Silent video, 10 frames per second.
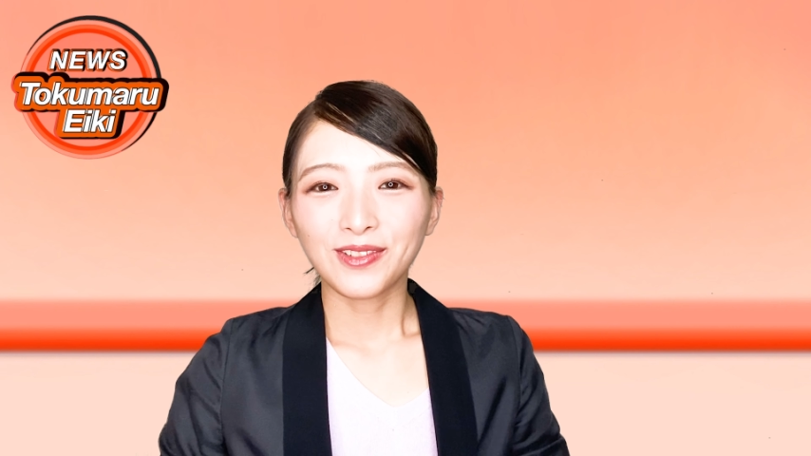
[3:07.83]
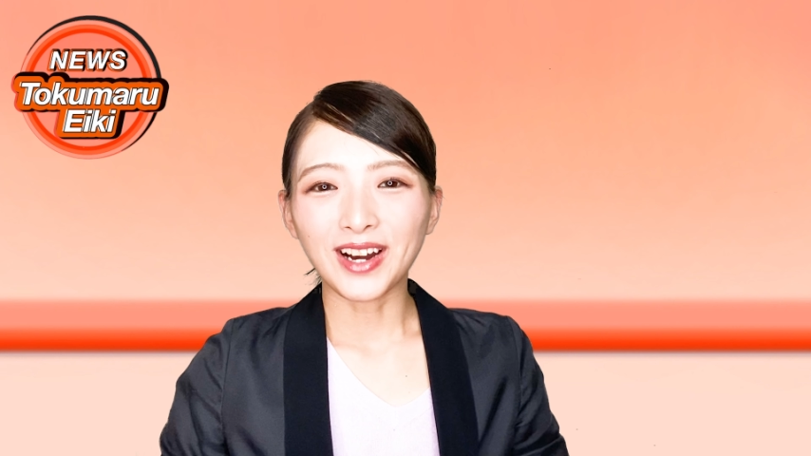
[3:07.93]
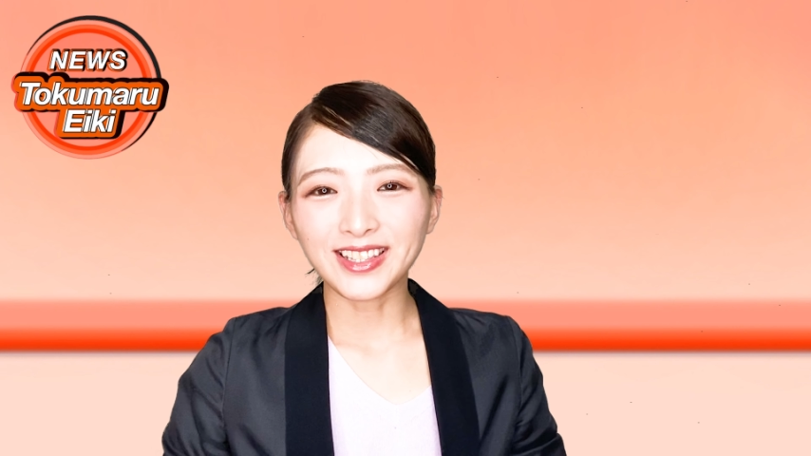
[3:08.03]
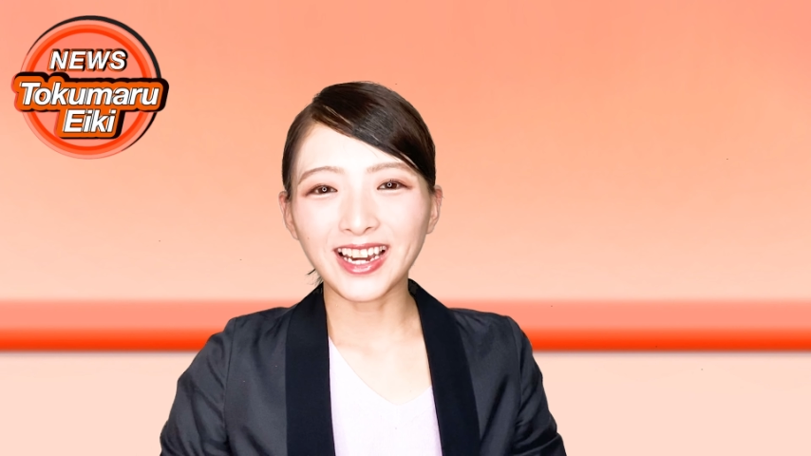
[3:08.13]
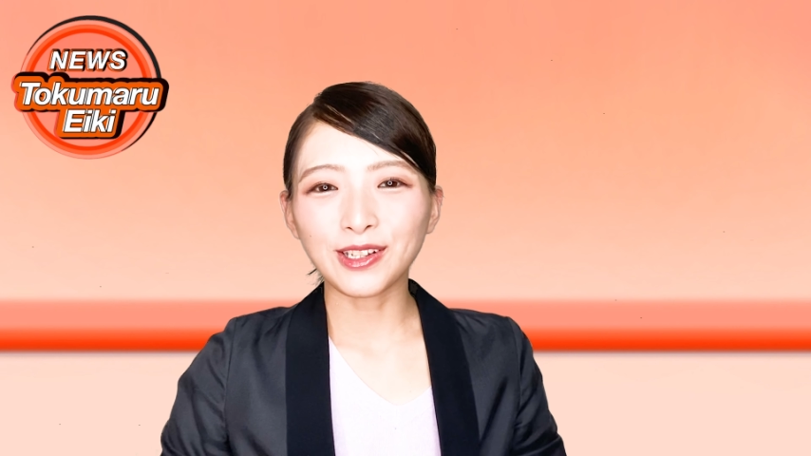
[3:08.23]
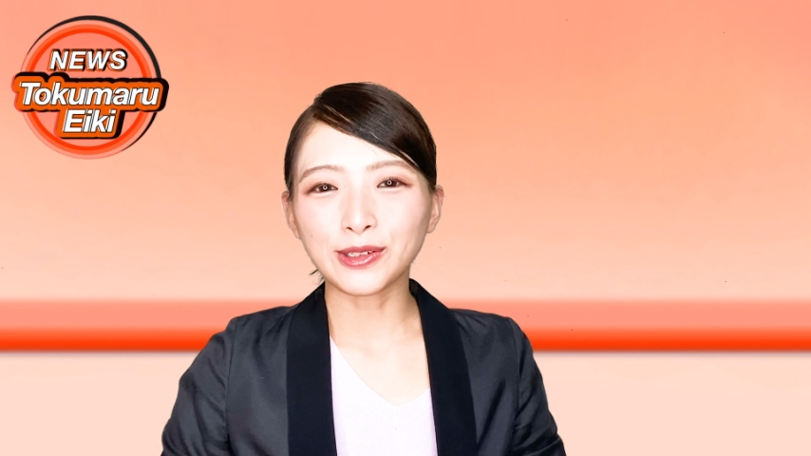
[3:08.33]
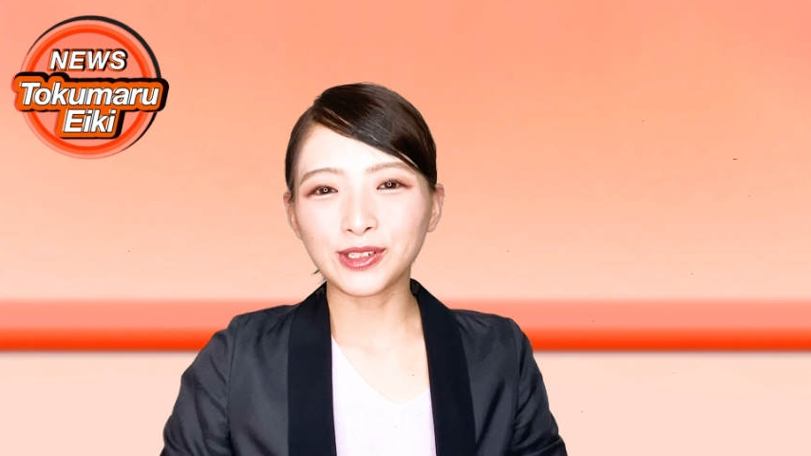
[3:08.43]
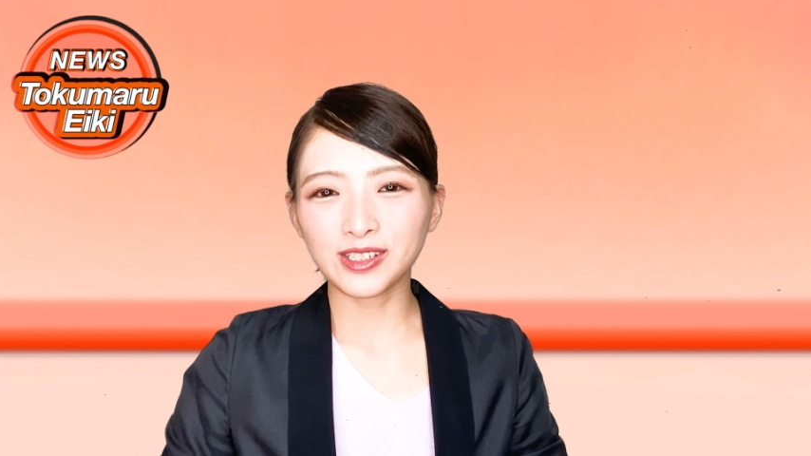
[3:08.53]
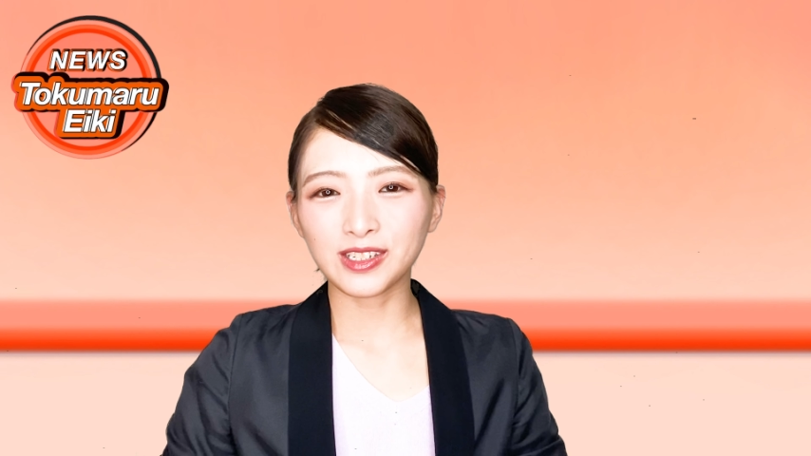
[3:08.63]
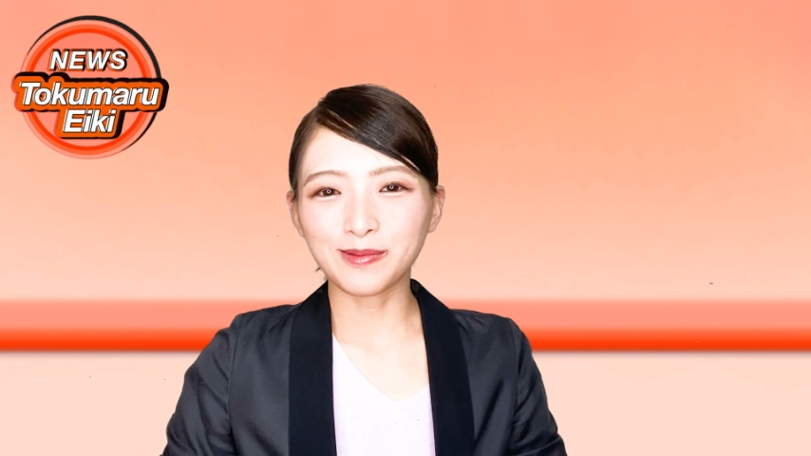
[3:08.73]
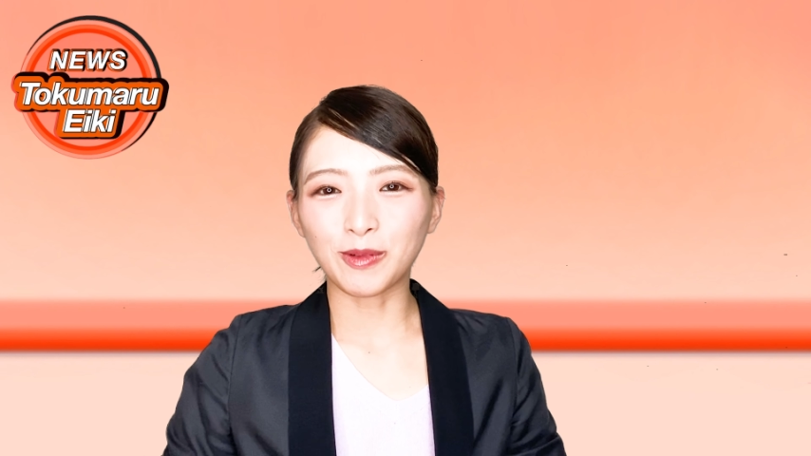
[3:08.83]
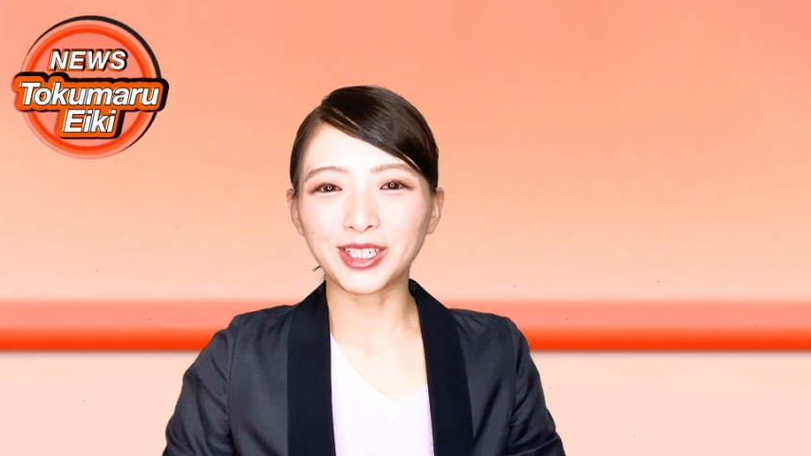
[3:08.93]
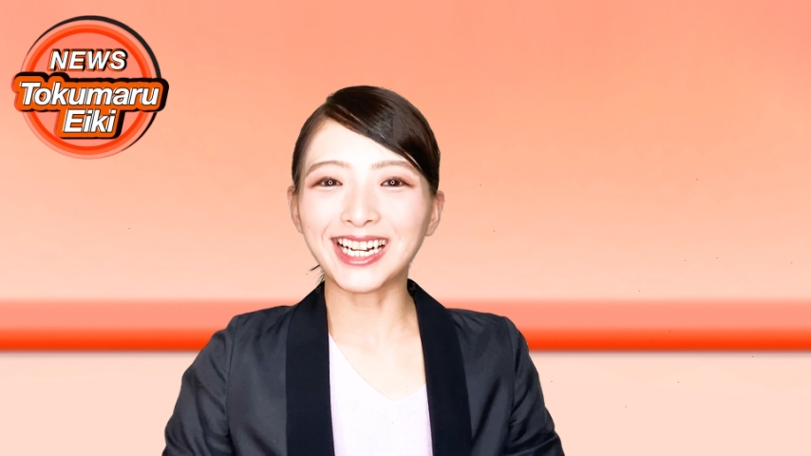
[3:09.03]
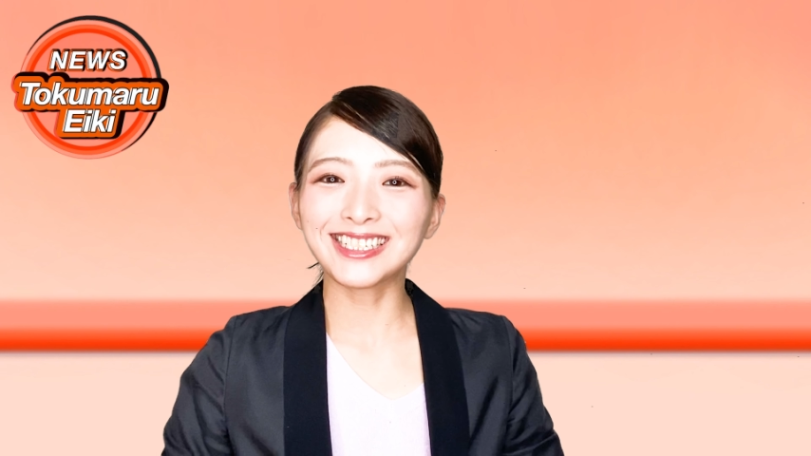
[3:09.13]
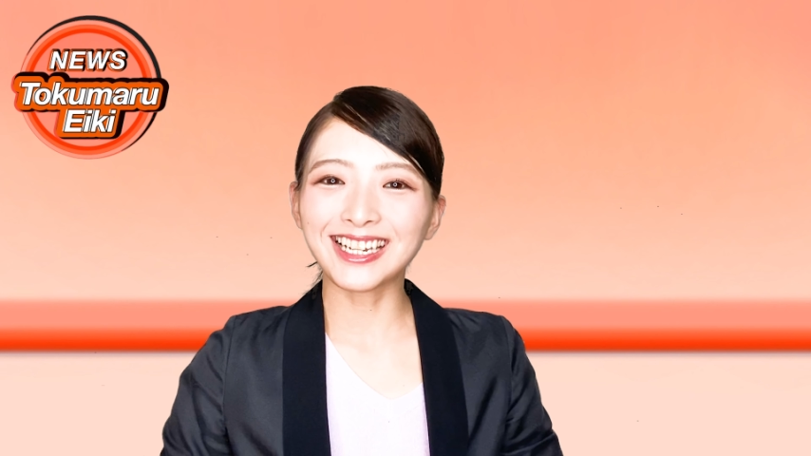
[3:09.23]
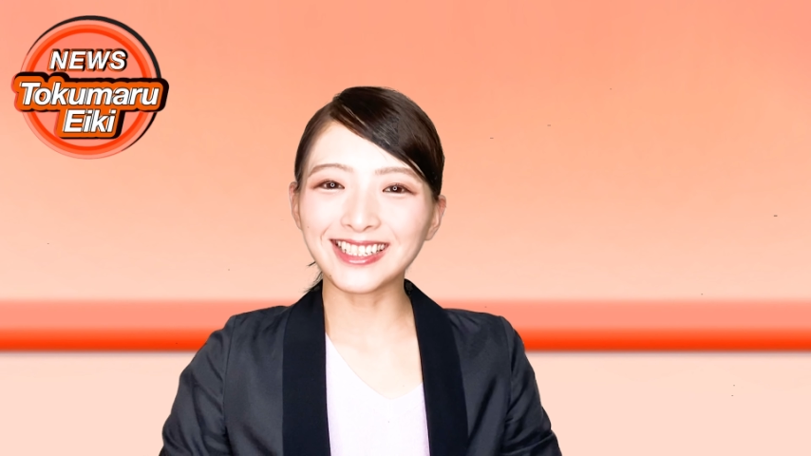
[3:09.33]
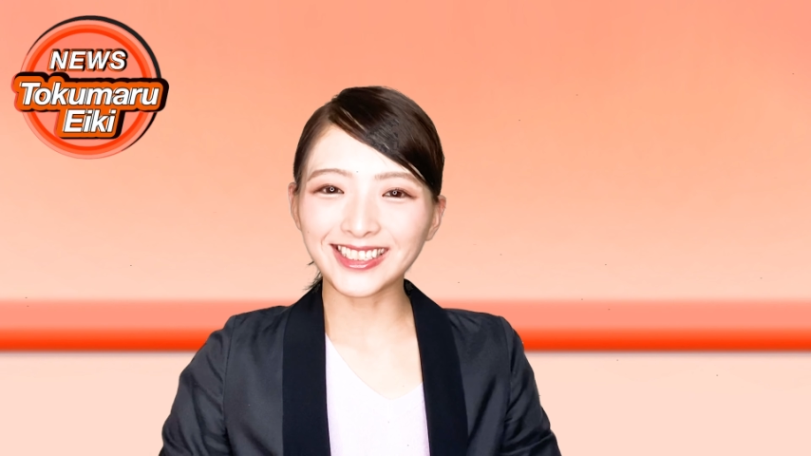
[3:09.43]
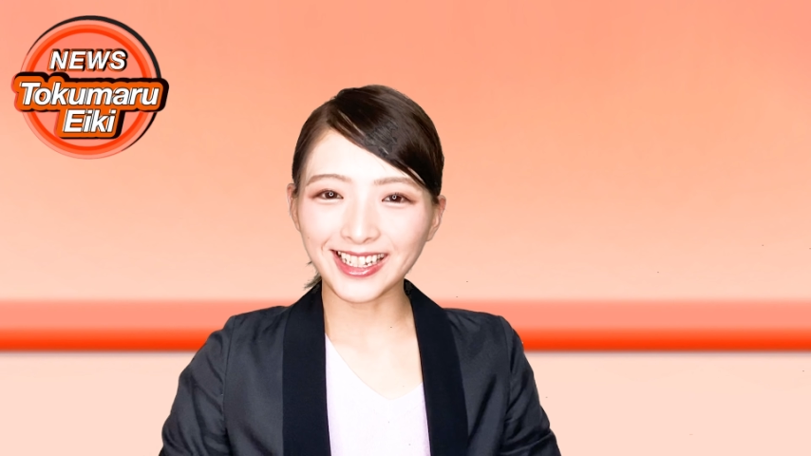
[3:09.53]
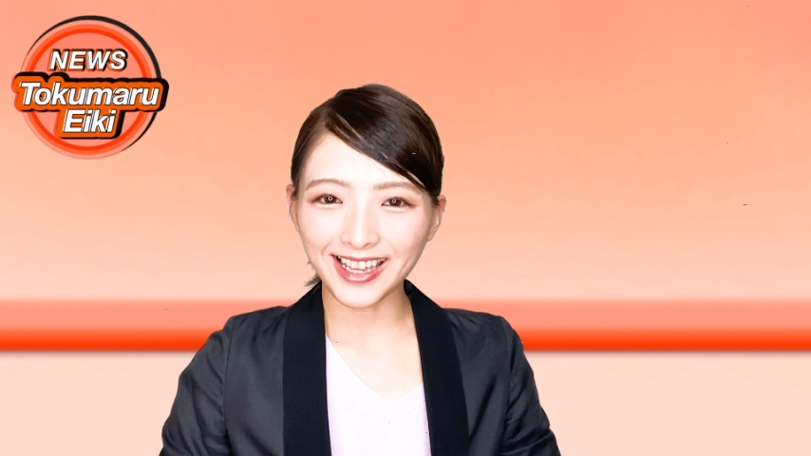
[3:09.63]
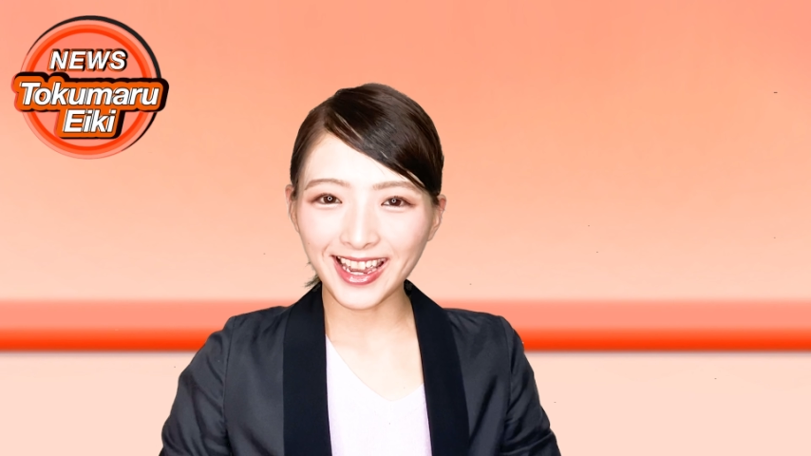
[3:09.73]
話題のニュース盛りだくさんで
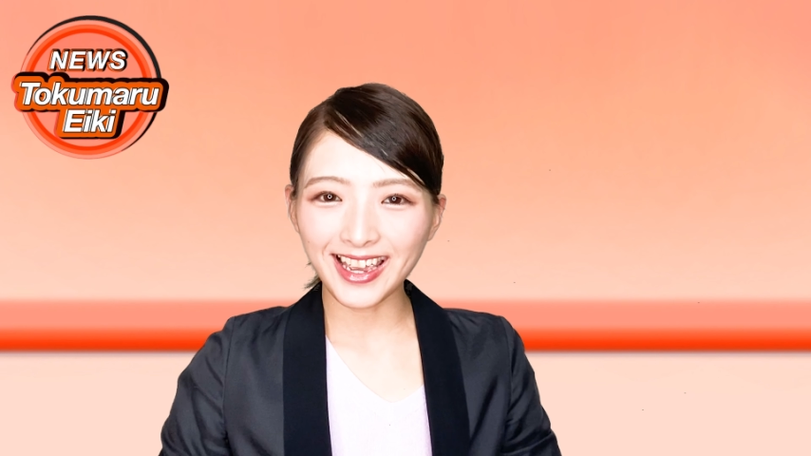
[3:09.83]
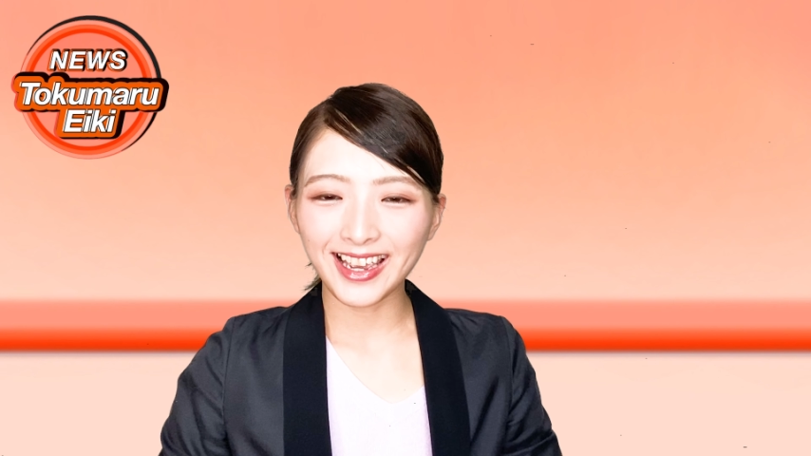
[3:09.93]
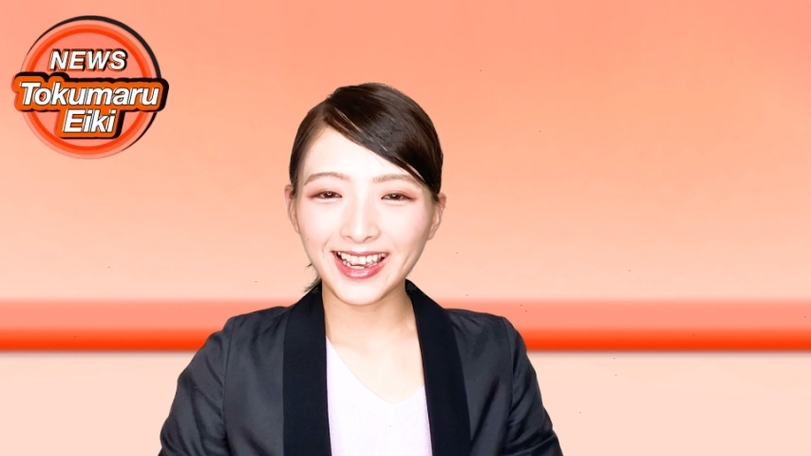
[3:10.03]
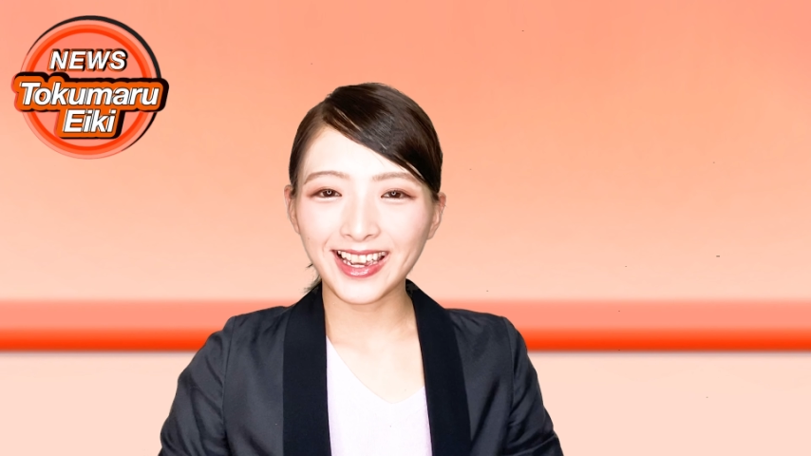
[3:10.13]
したね